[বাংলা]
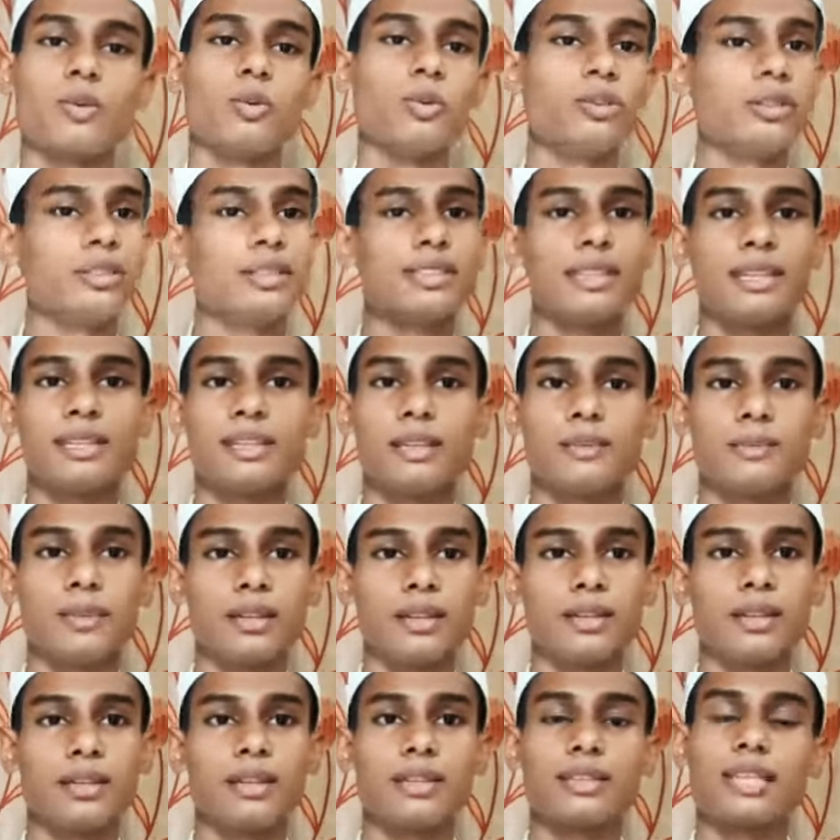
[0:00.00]
উনি দিয়ে দেবেন
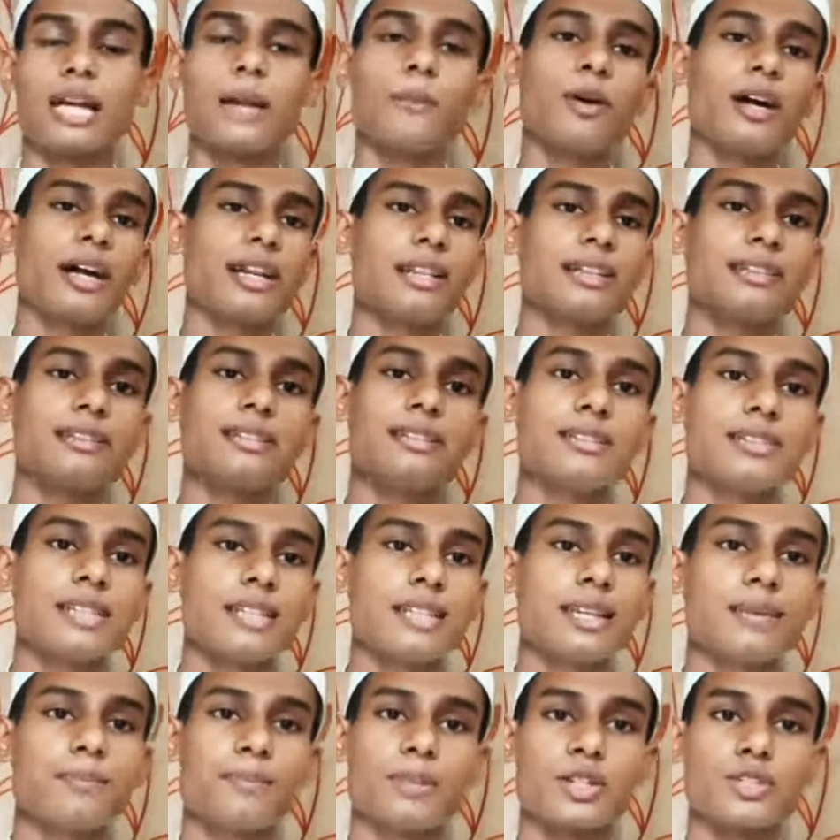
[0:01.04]
তারপর আরেকদিন
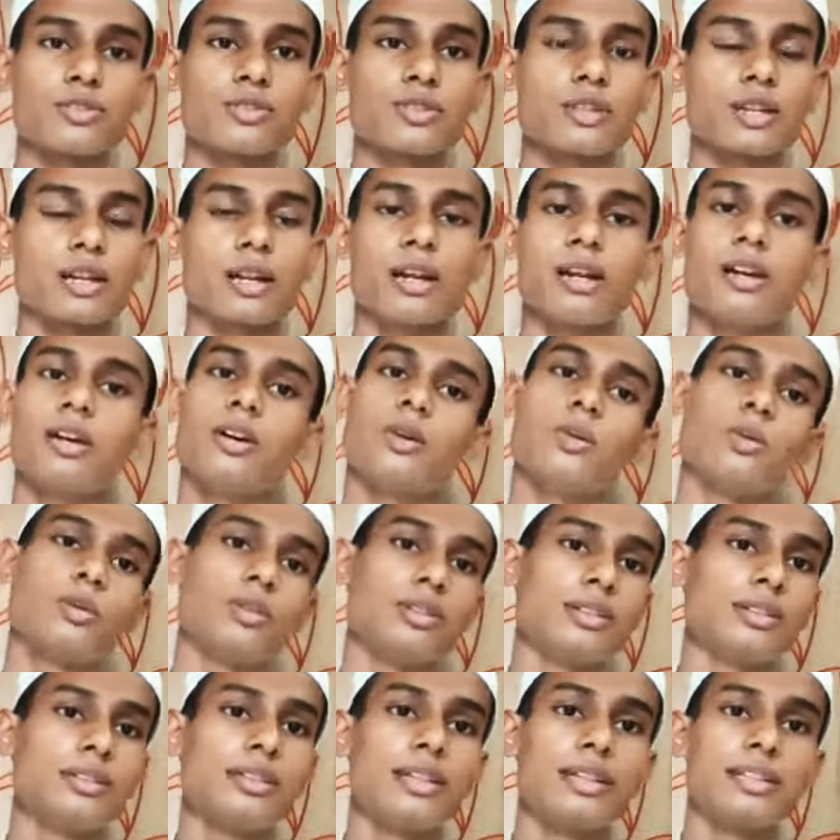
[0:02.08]
চাইলাম পাঁচশো টাকা উনি
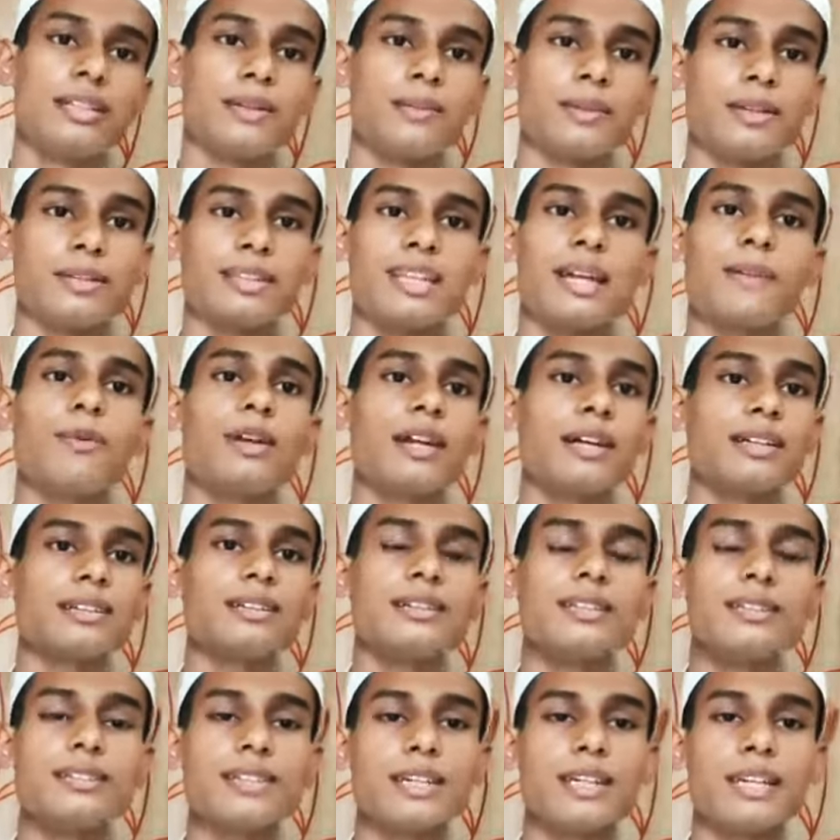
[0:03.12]
দিয়ে দেবেন তারপর
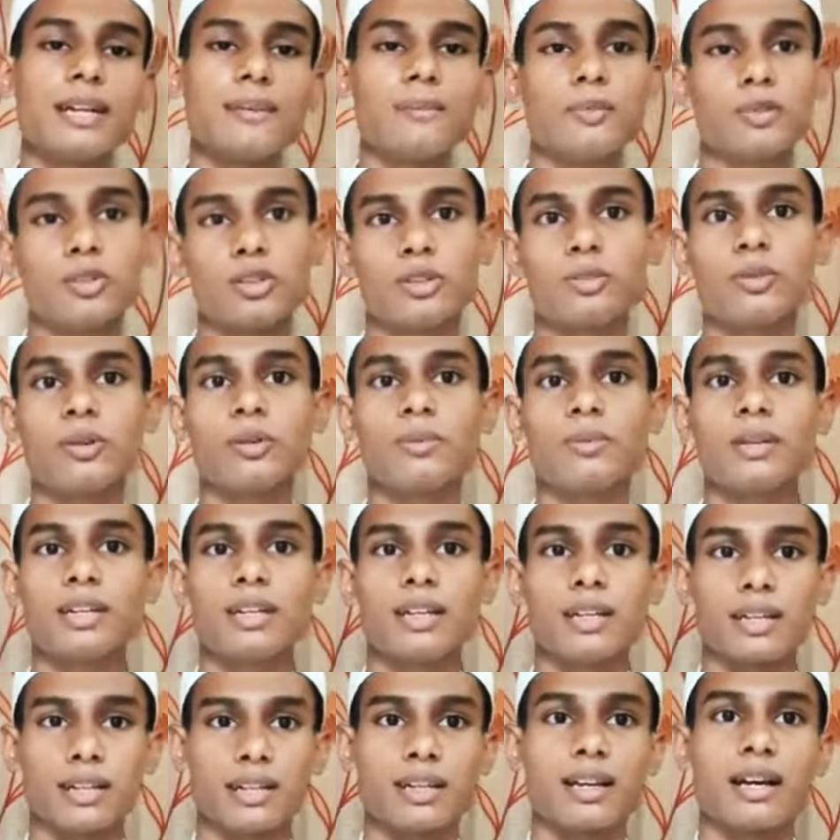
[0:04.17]
আরেকদিন চাইলাম উনি বলবে
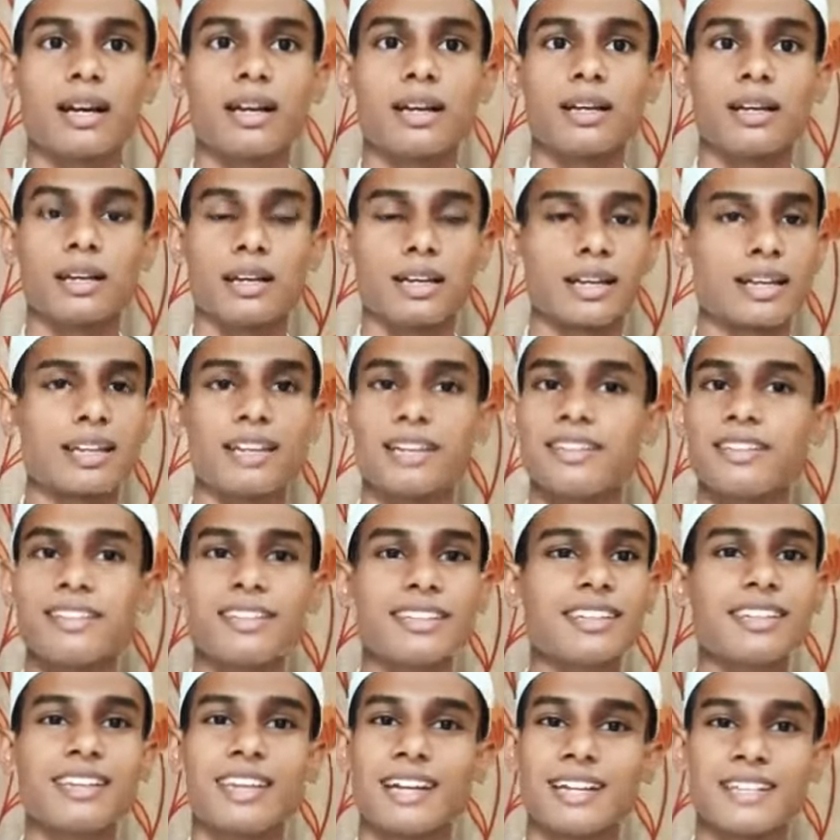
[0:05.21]
খেয়ে দিয়ে
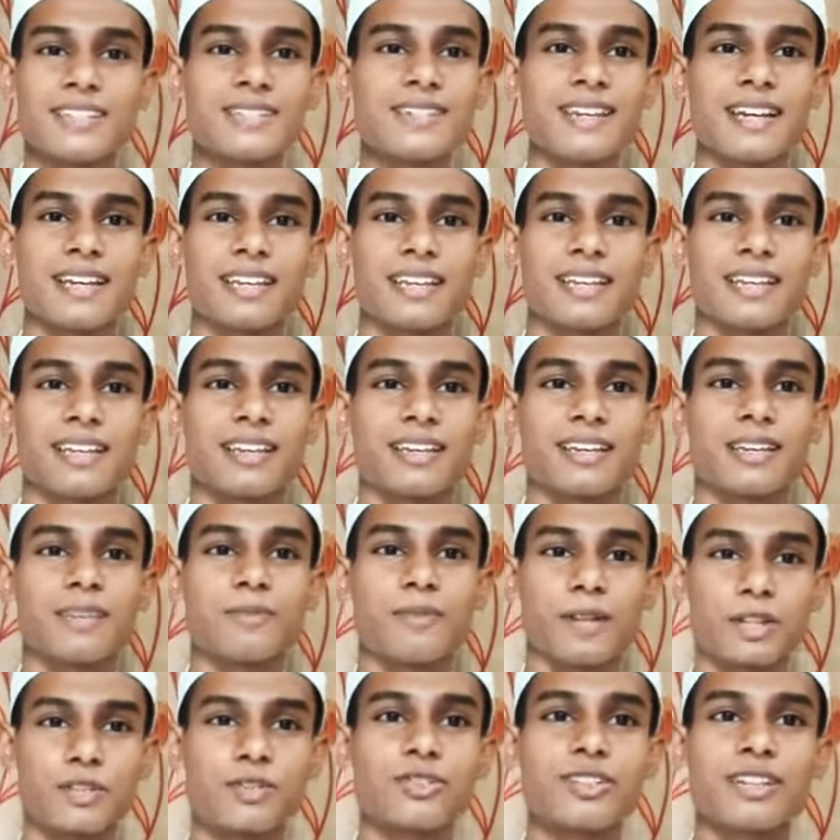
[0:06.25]
কি কাজ নাই
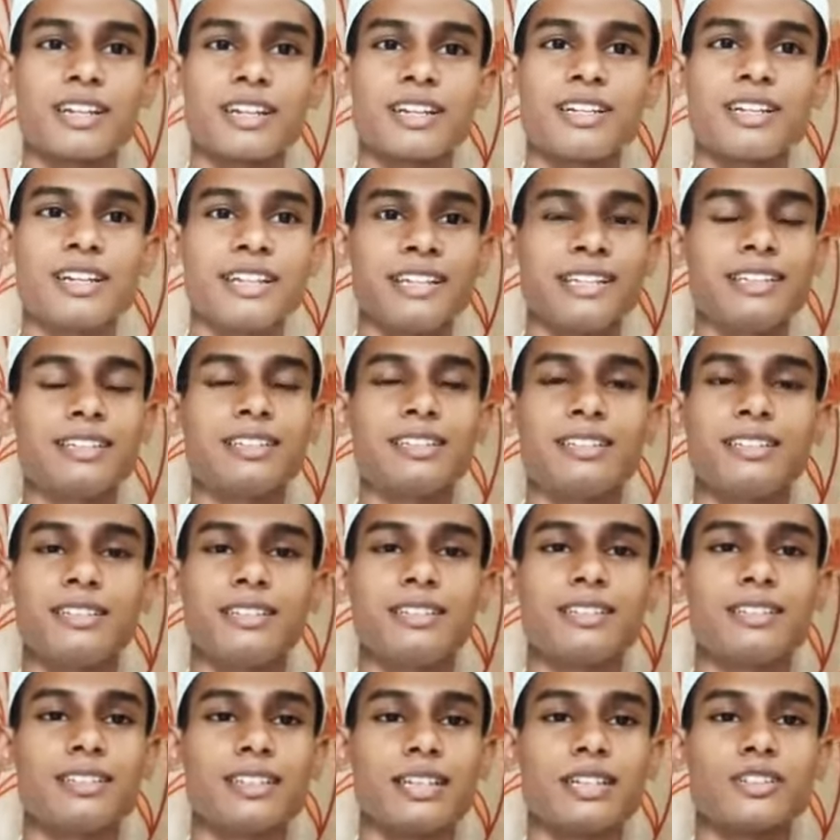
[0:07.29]
পাঁচশো টাকা ডেইলি
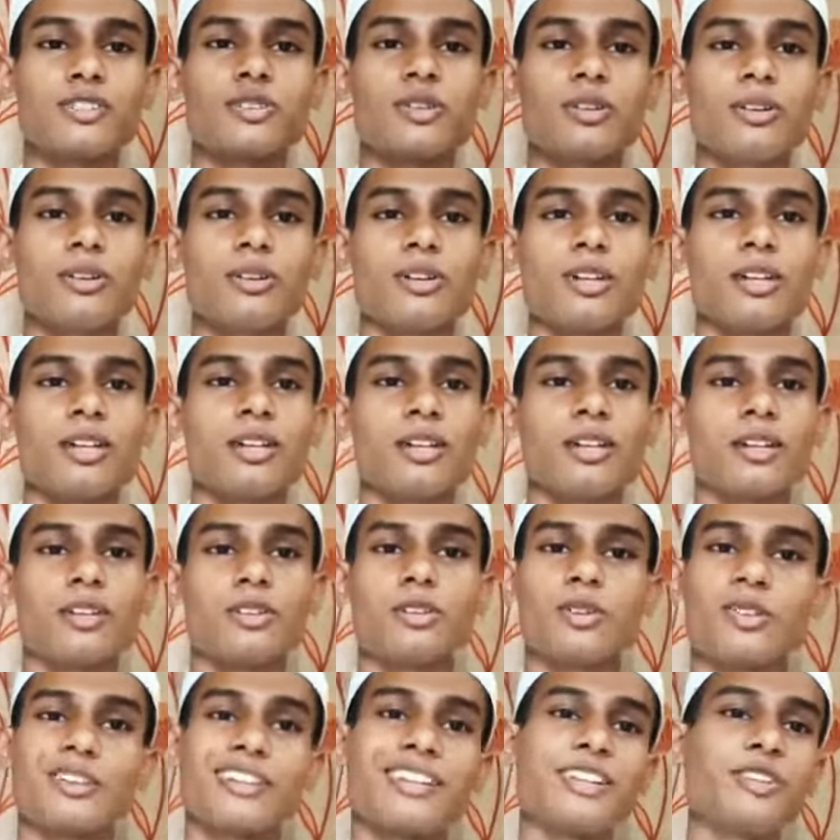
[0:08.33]
নিতে আসছো তো
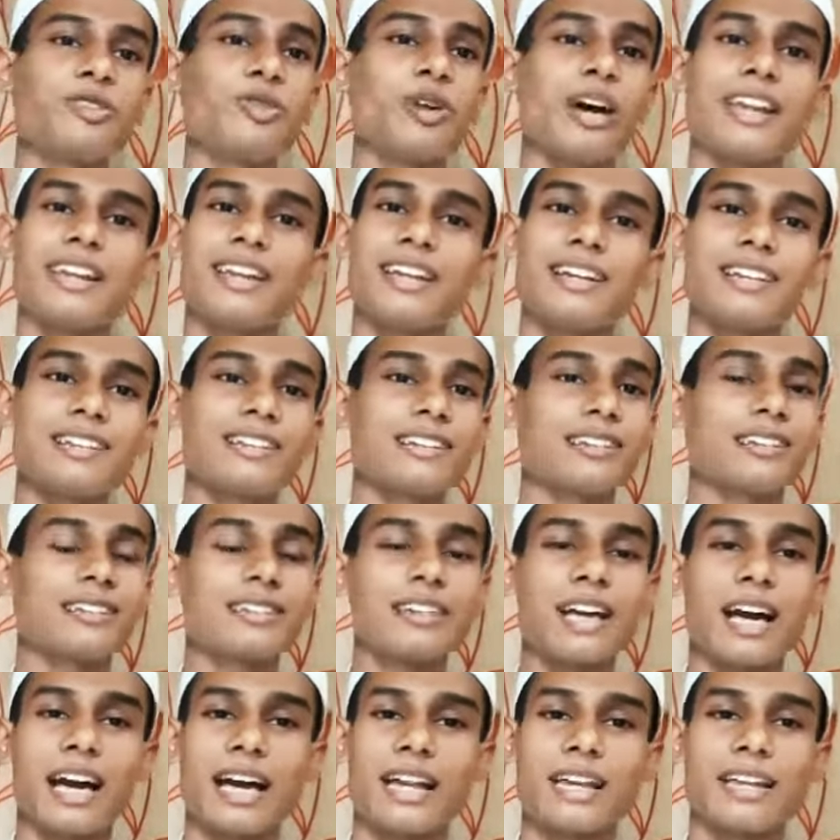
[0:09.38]
কিন্তু আল্লাহ
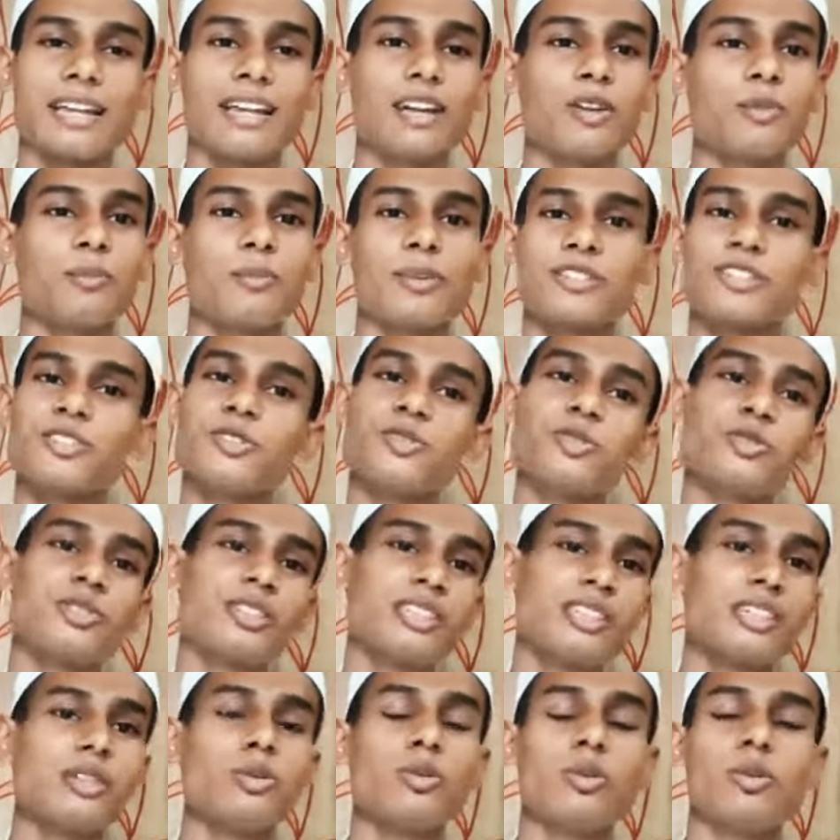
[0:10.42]
আল্লাহর অভ্যাস কিন্তু
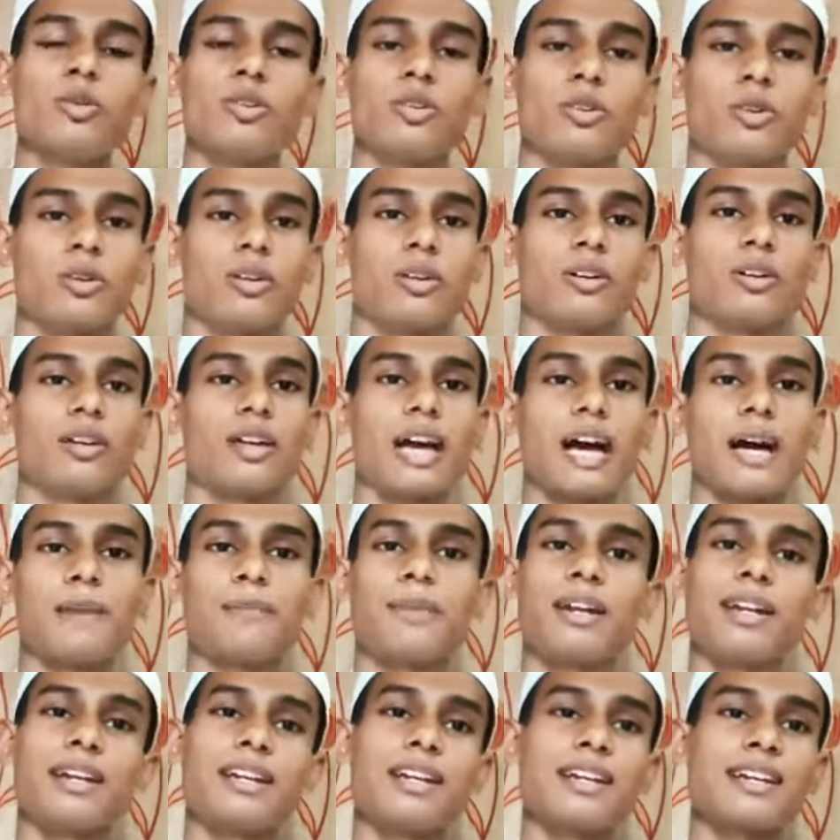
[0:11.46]
ঠিকই উল্টো
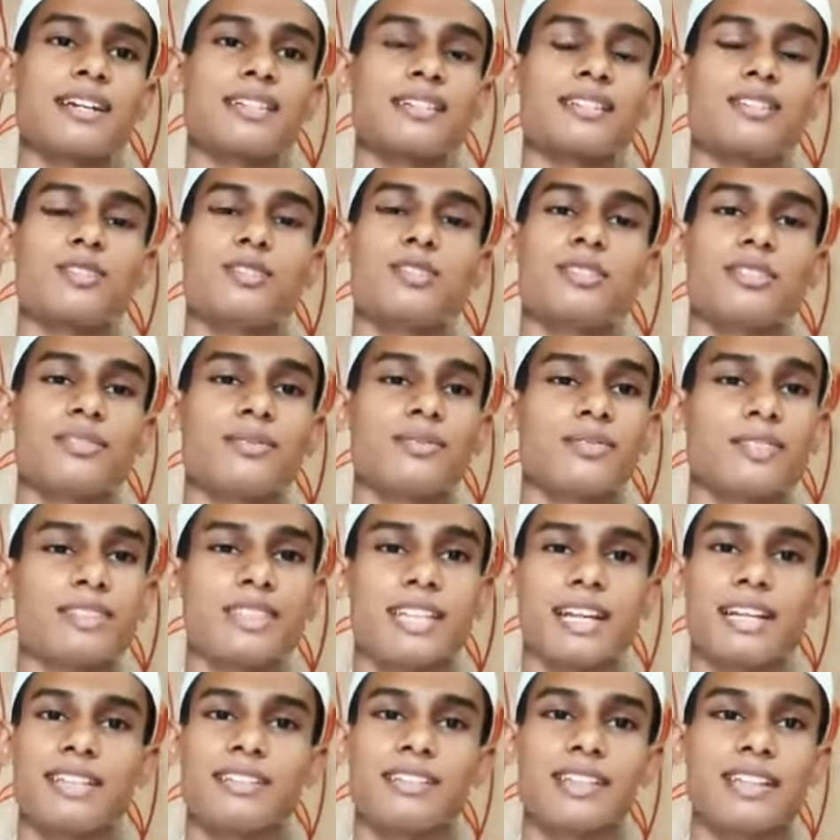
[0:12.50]
আমরা আল্লাহর কাছে
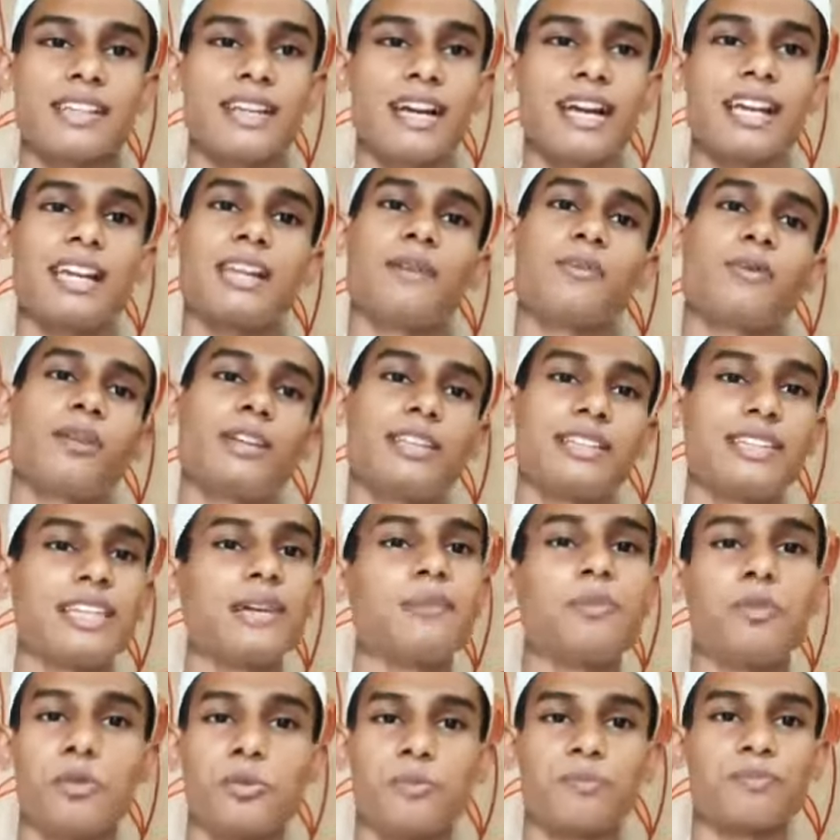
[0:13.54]
যা চাই আল্লাহ বলে দেবো